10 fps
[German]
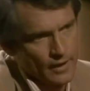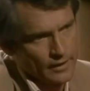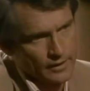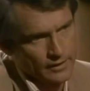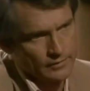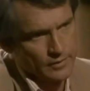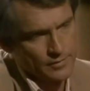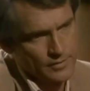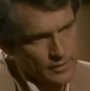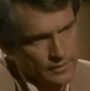ich nicht auf den
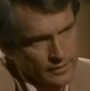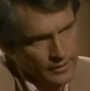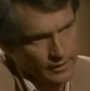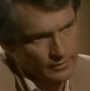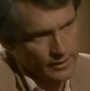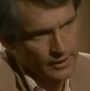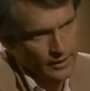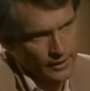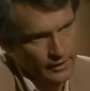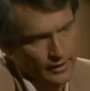anderen Wunsch
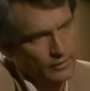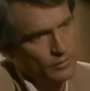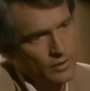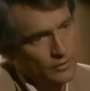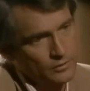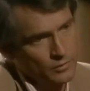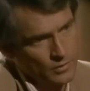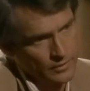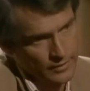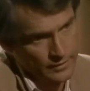verzichten und ich möchte
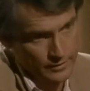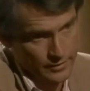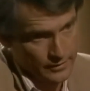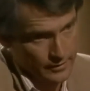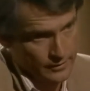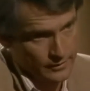mehr als nur